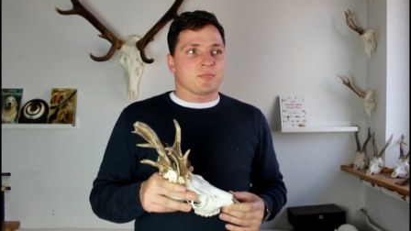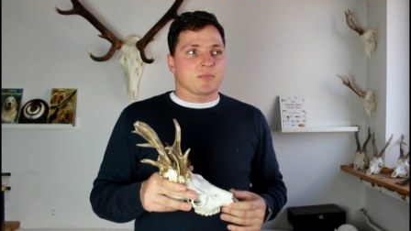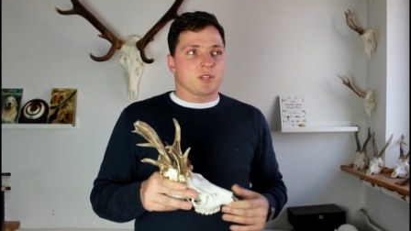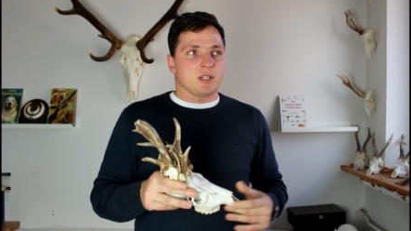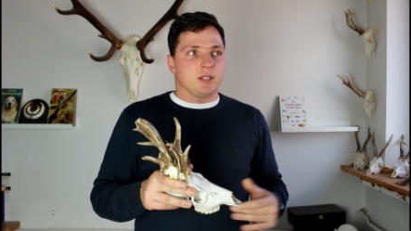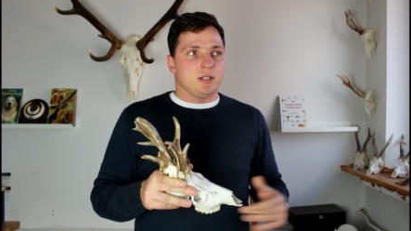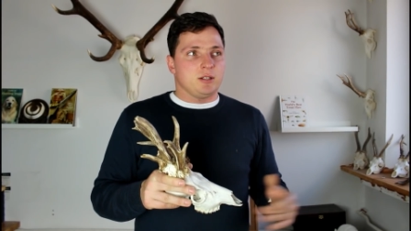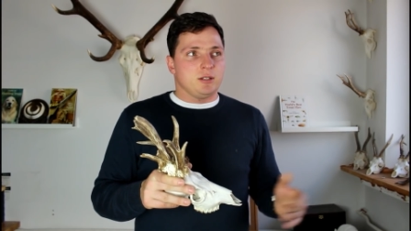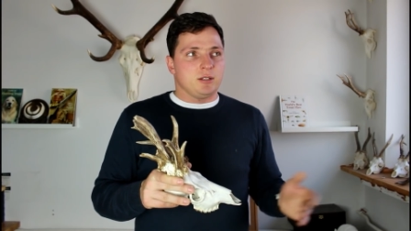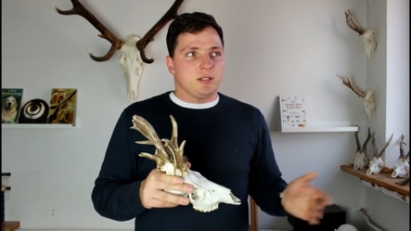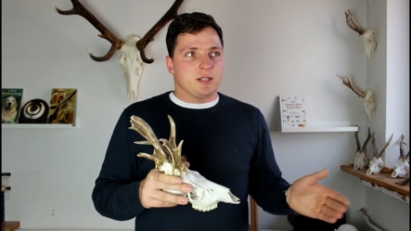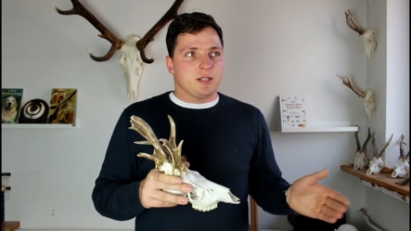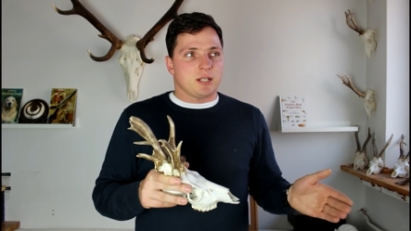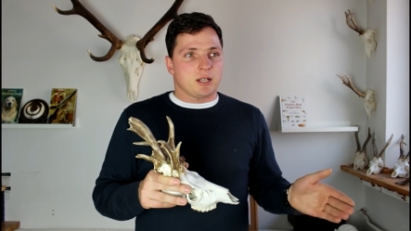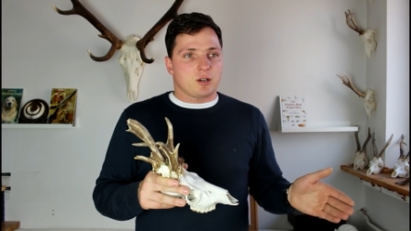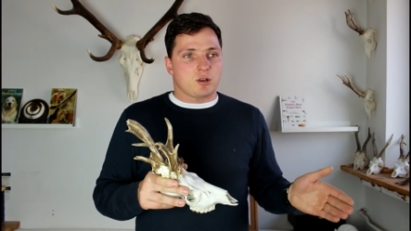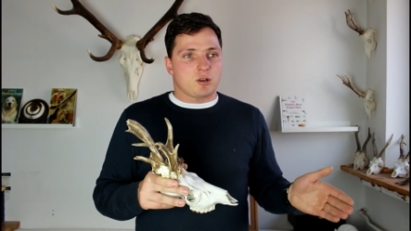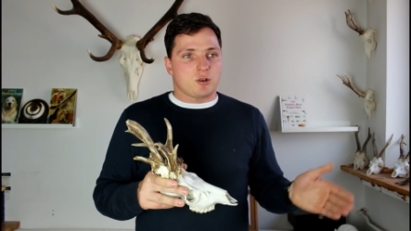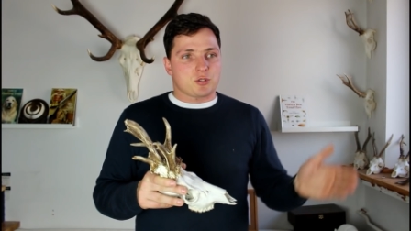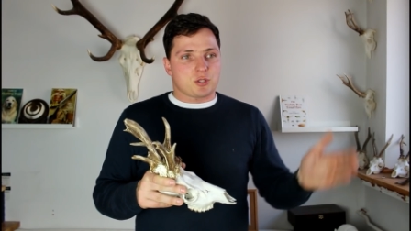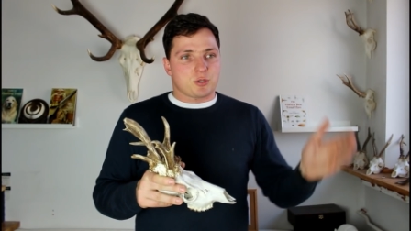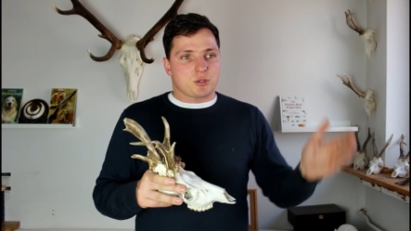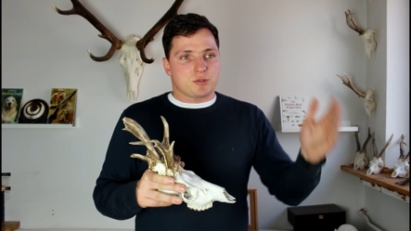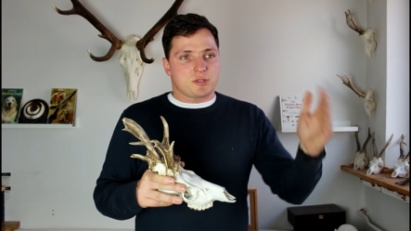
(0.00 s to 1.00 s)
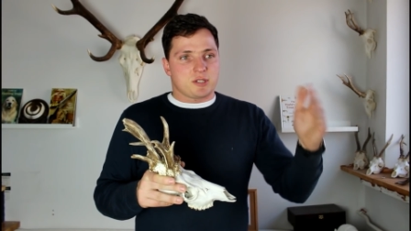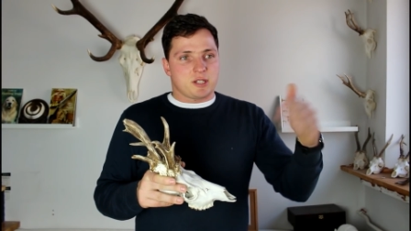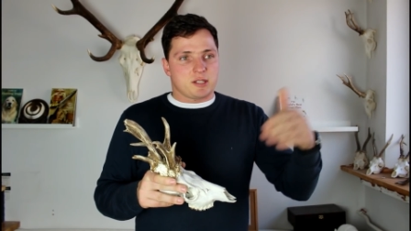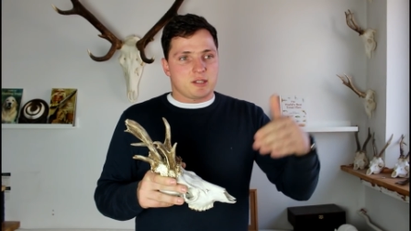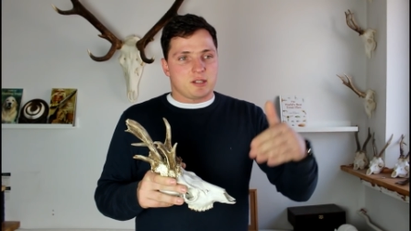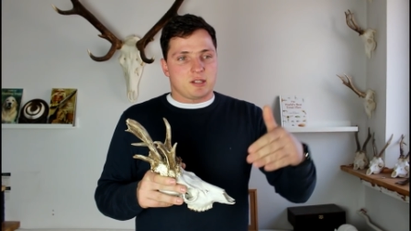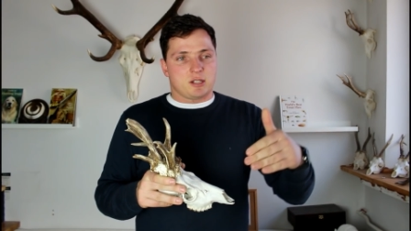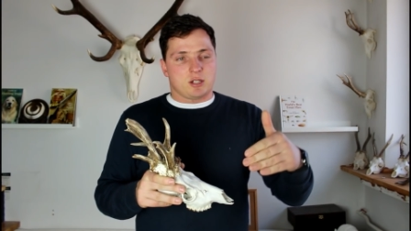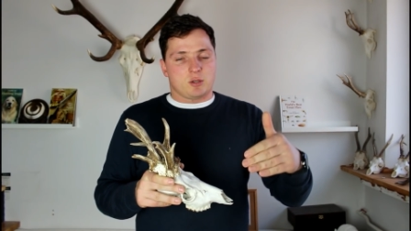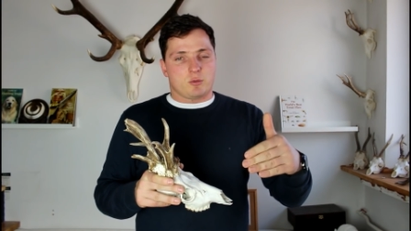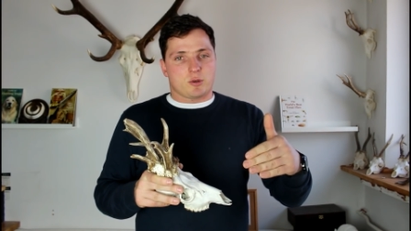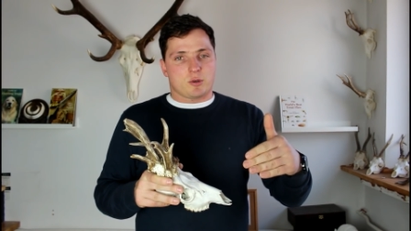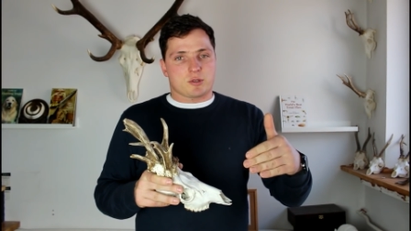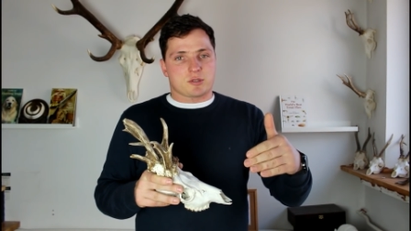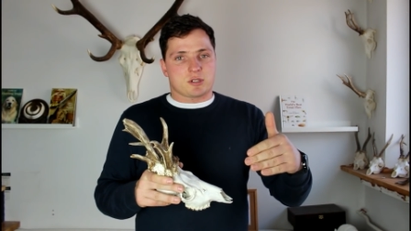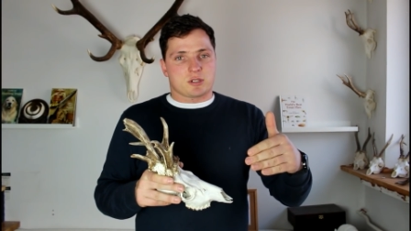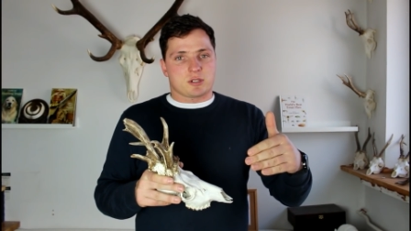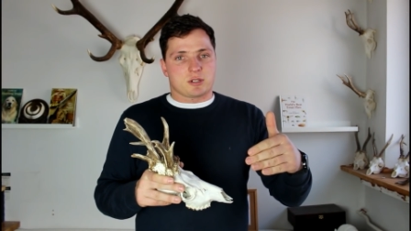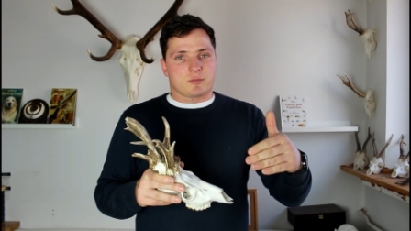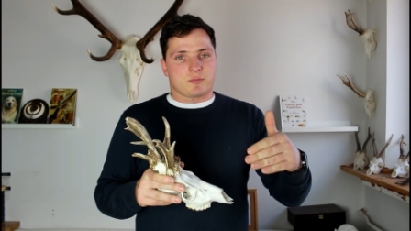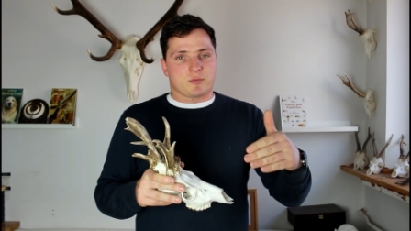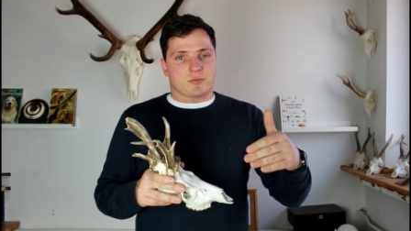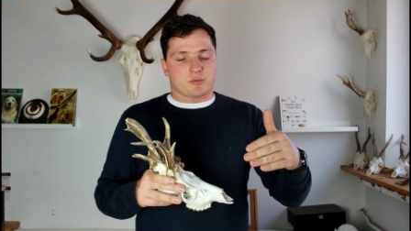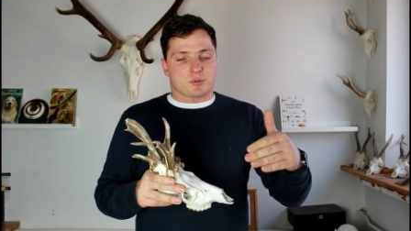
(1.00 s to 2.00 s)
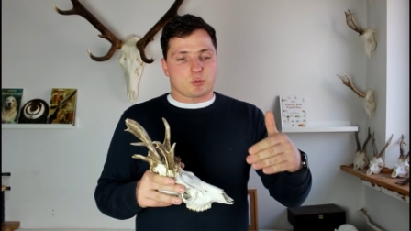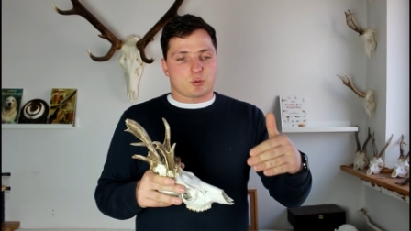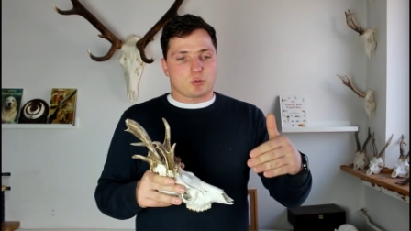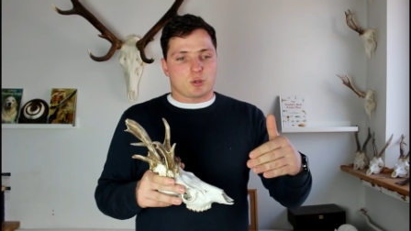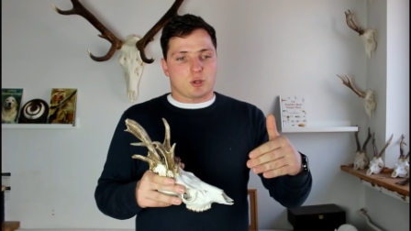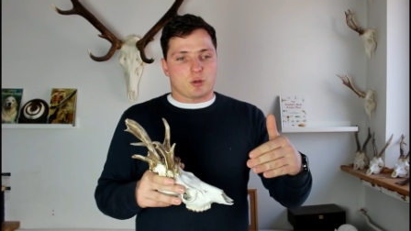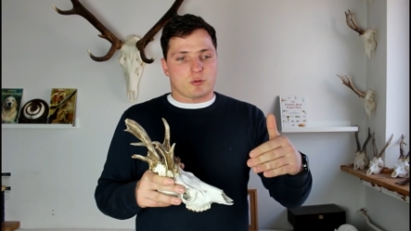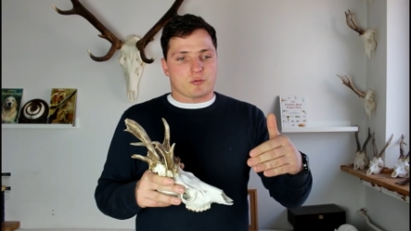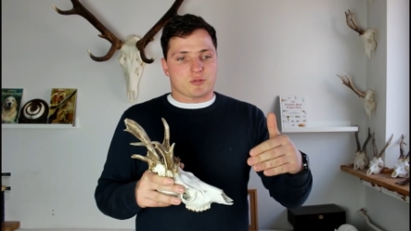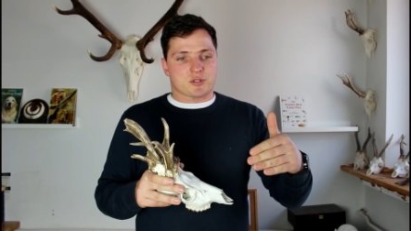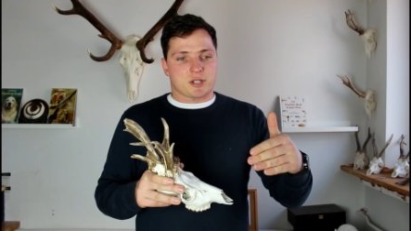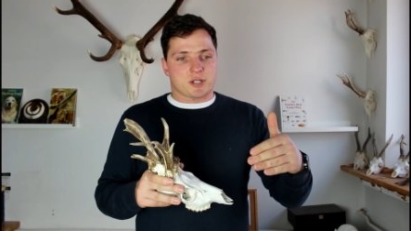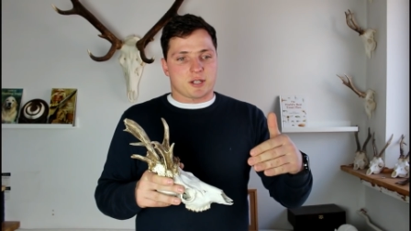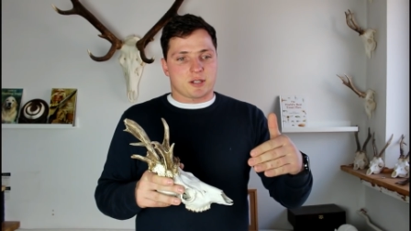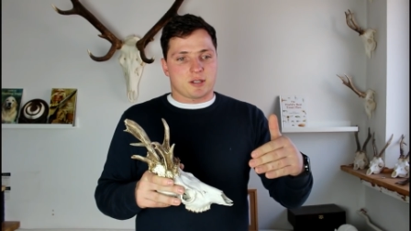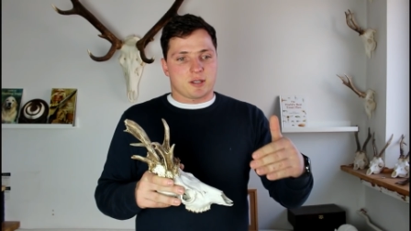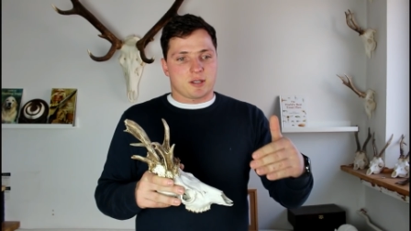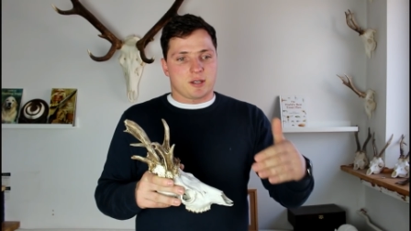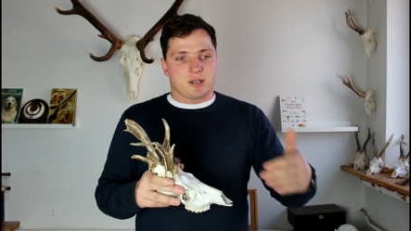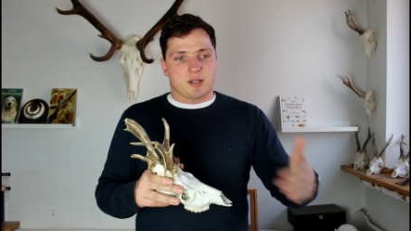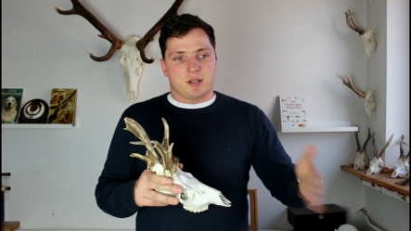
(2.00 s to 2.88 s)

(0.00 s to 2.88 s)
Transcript: I ten kozioł z jednej łozy w drugą wszedł.